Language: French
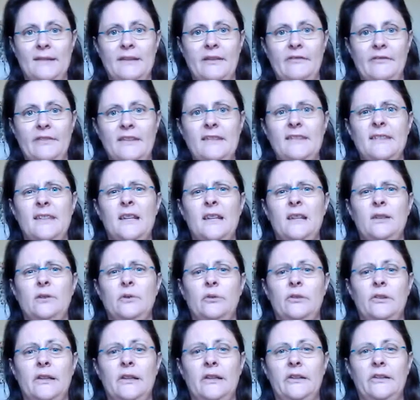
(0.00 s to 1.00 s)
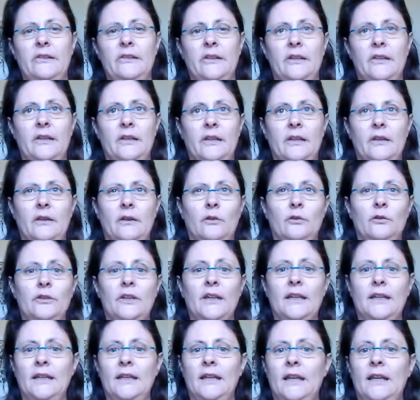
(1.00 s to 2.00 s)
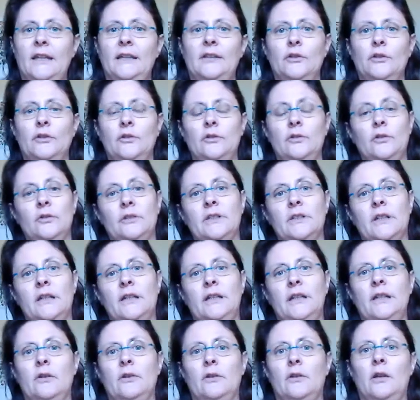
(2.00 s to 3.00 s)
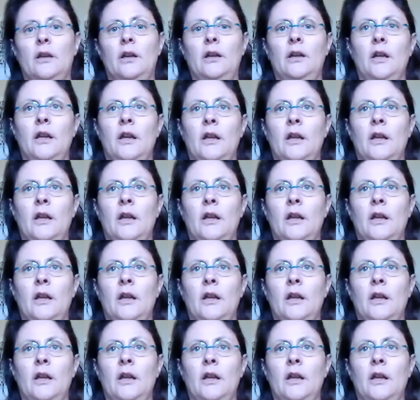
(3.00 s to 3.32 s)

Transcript: C'est facile de se laisser euh, entraîner là-dedans, entraîner dans la,